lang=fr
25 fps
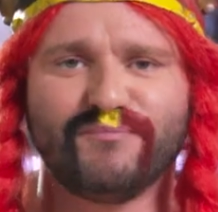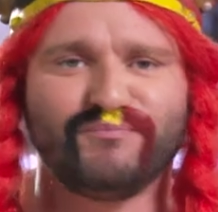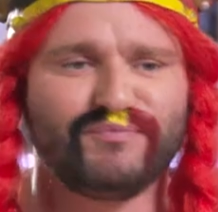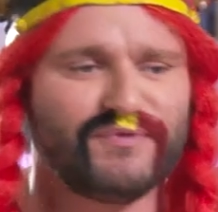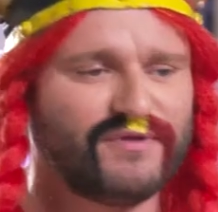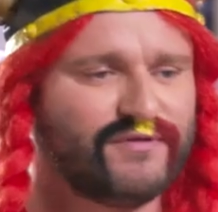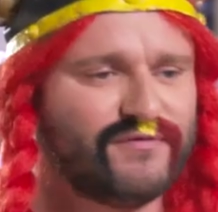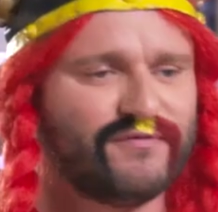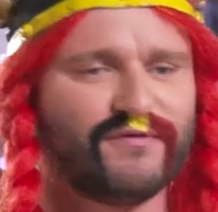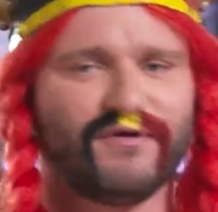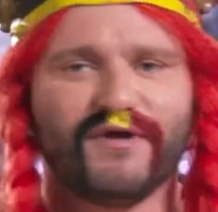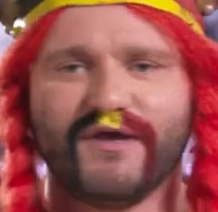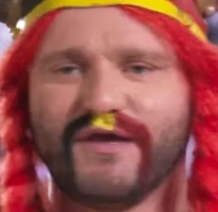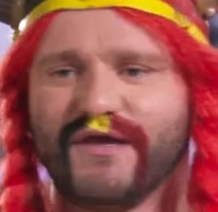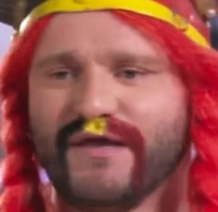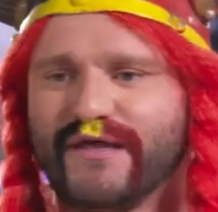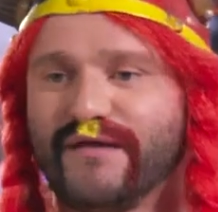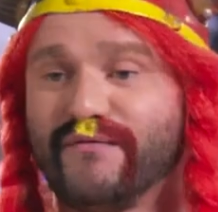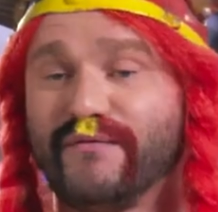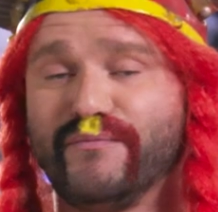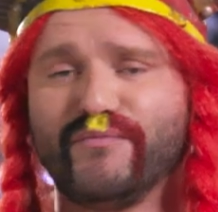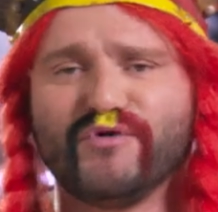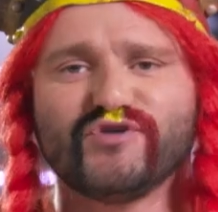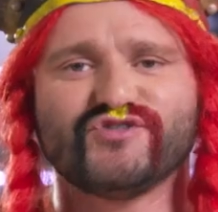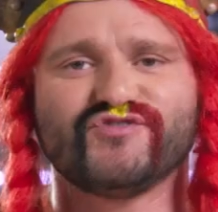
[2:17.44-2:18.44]
Et puis, euh,
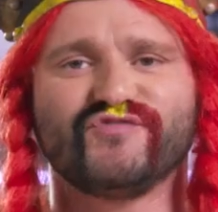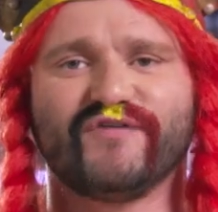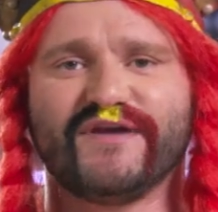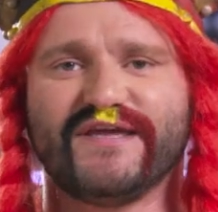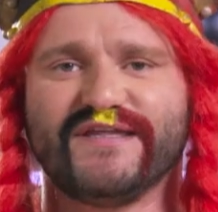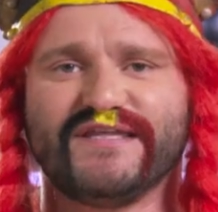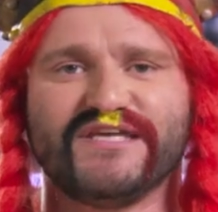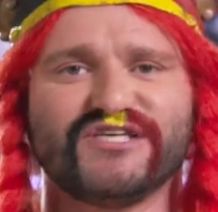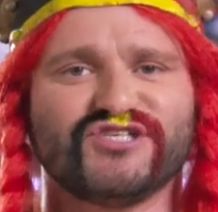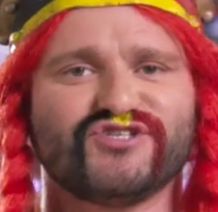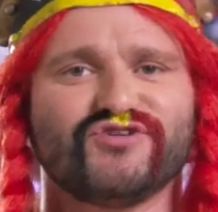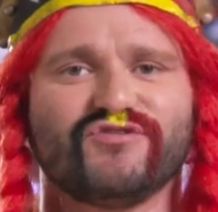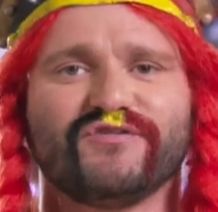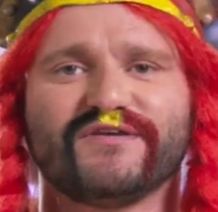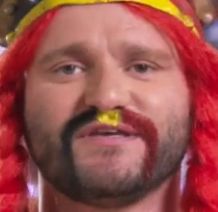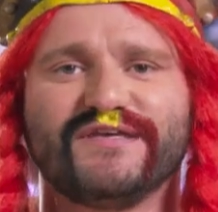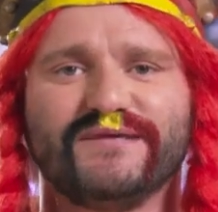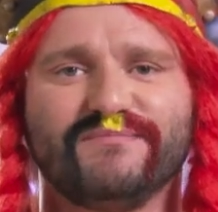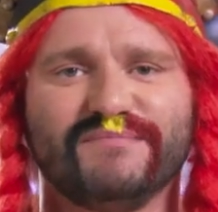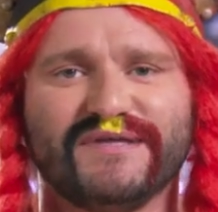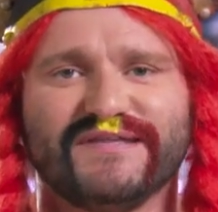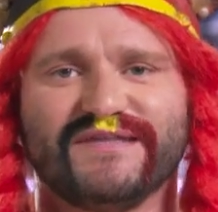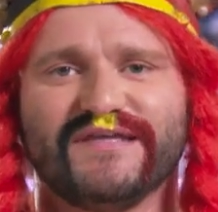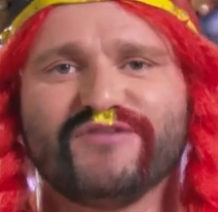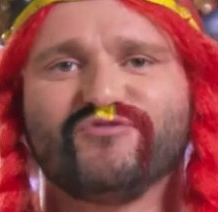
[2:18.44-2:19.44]
à un moment, je voyais des gens
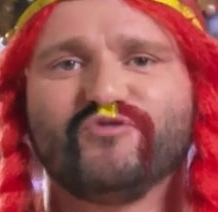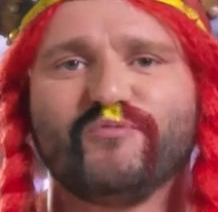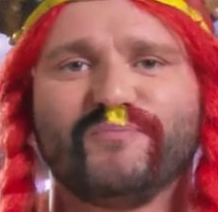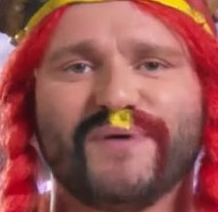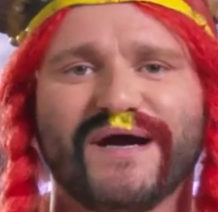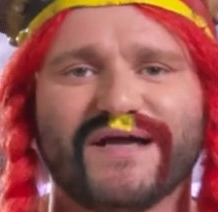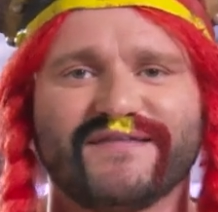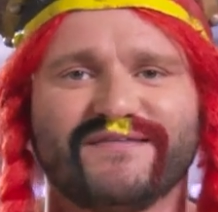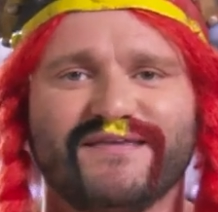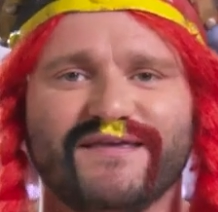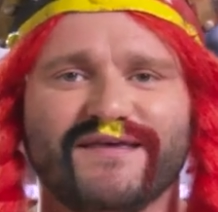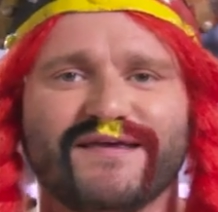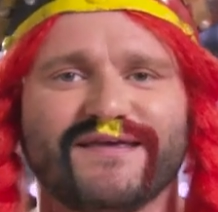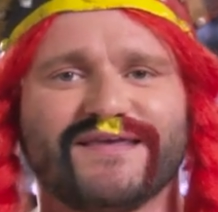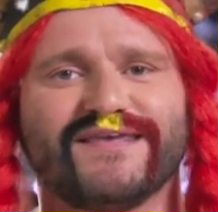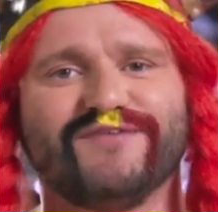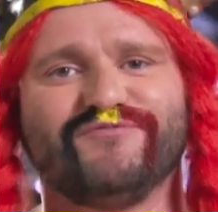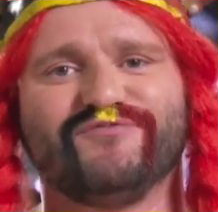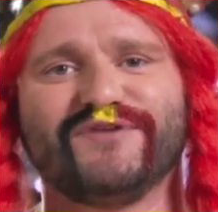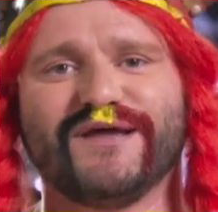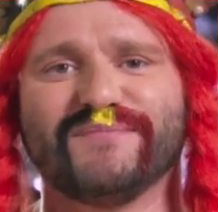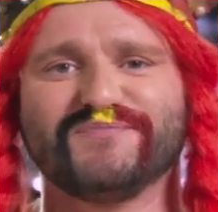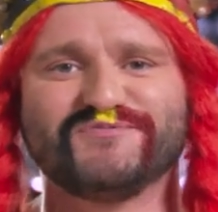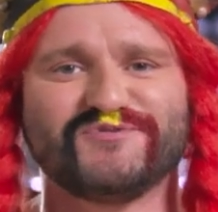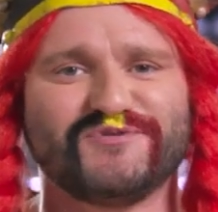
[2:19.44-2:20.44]
qui mettaient tout par terre et qui
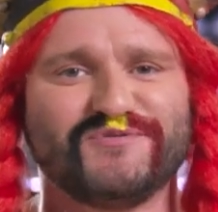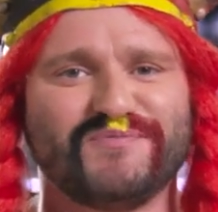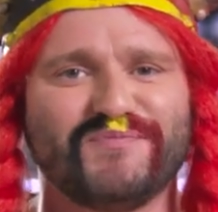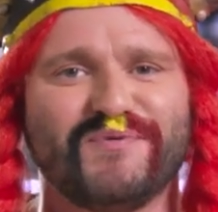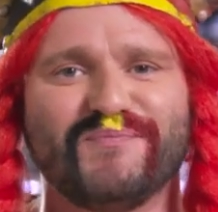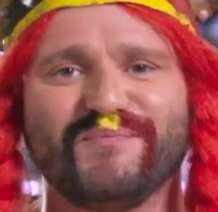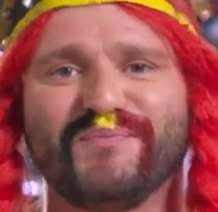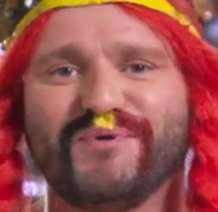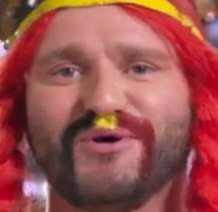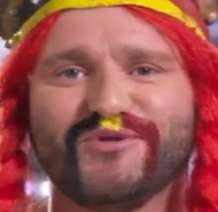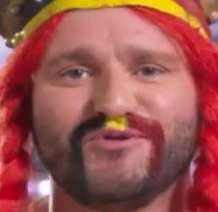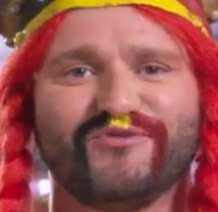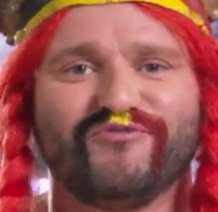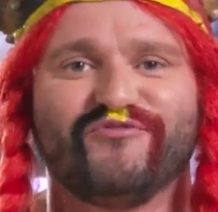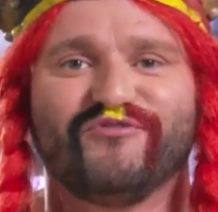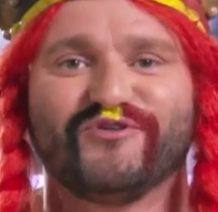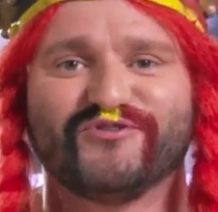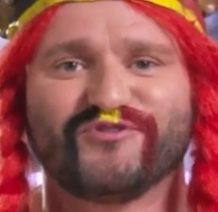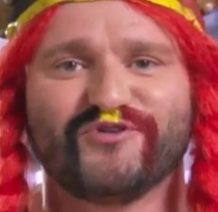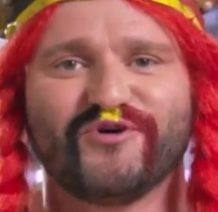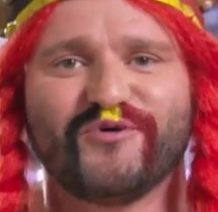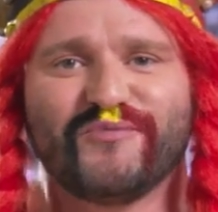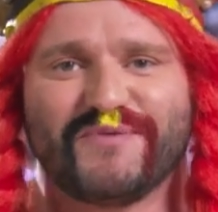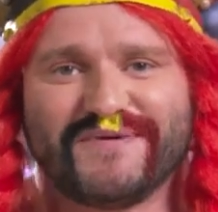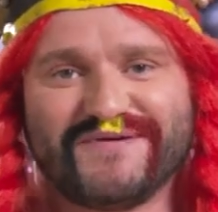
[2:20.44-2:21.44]
voulaient absolument me prendre une
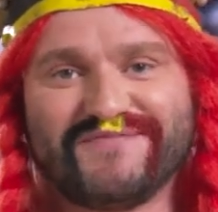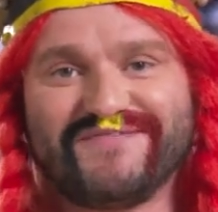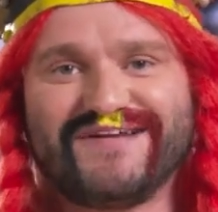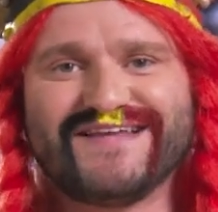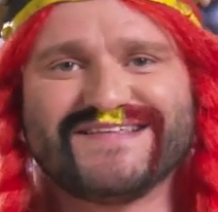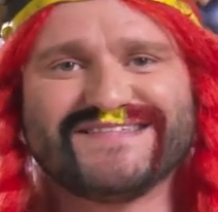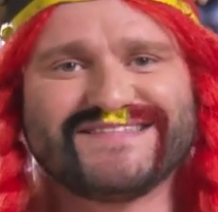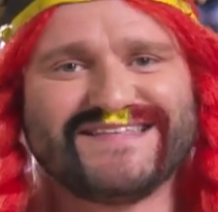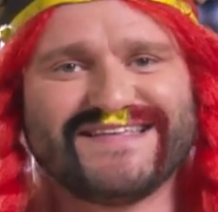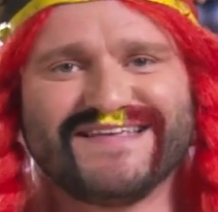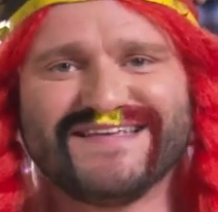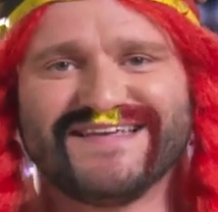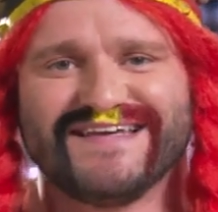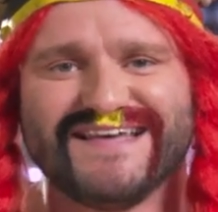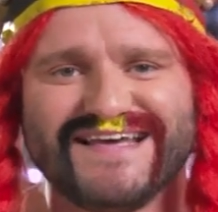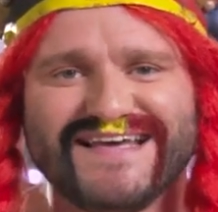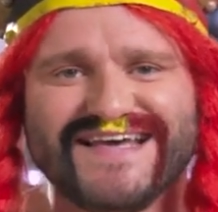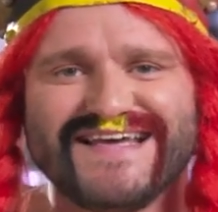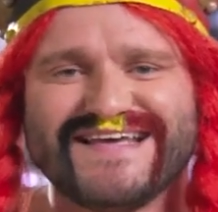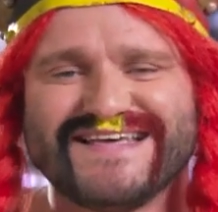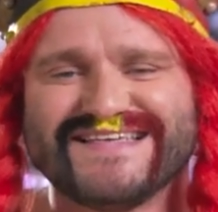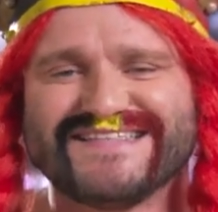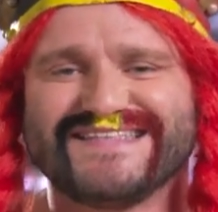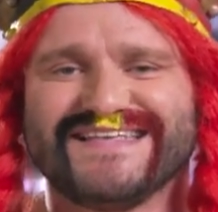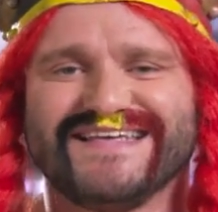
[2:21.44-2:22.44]
photo. Bah, euh,
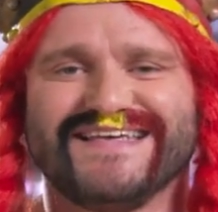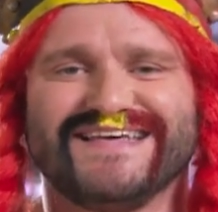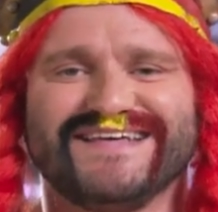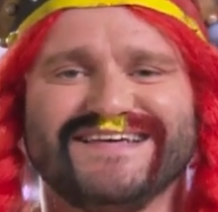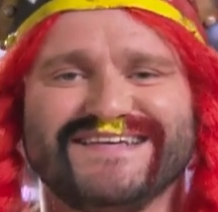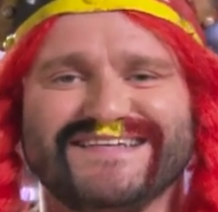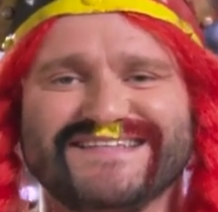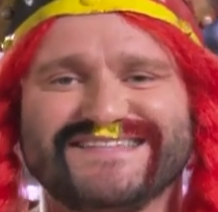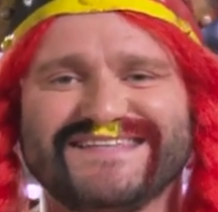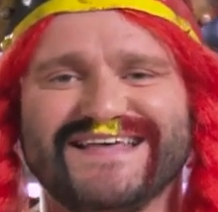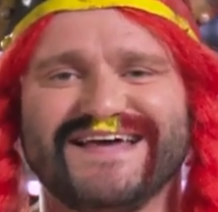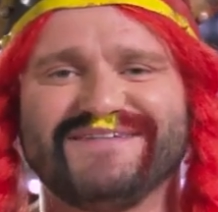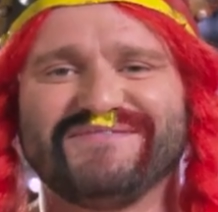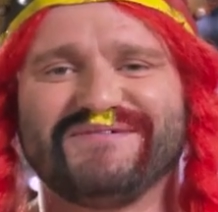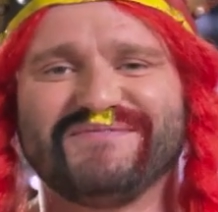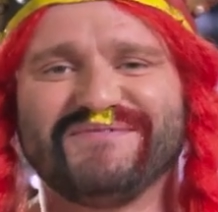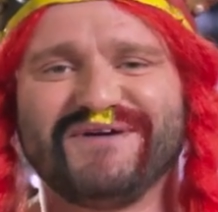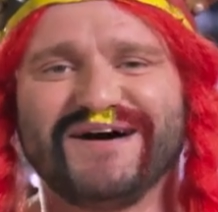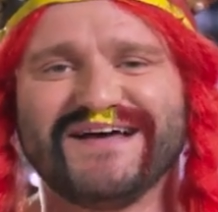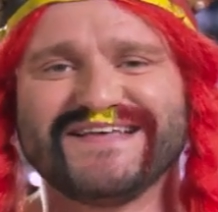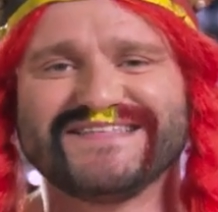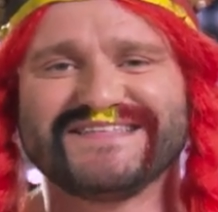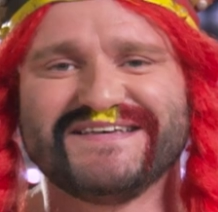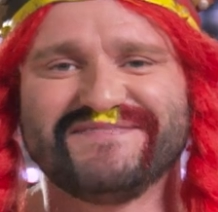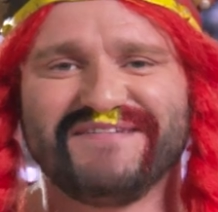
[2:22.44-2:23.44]
c'était un
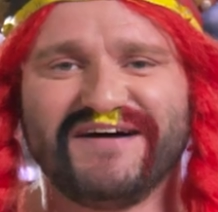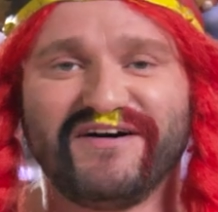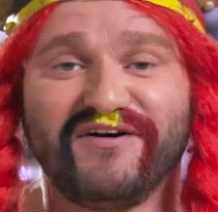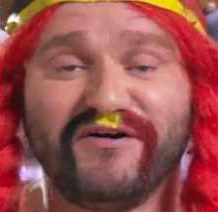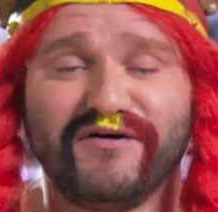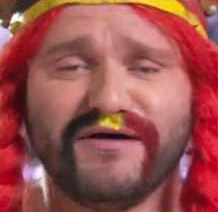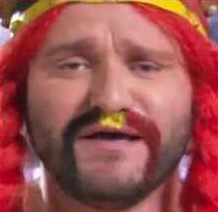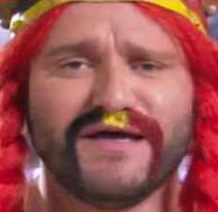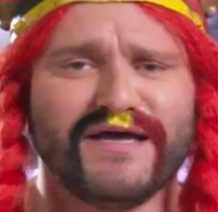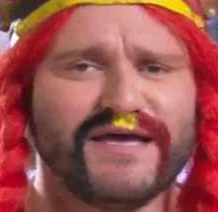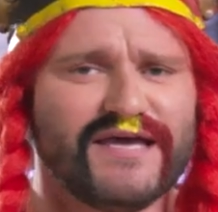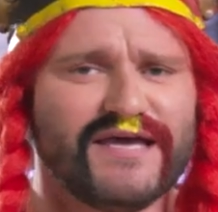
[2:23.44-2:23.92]
moment assez marrant.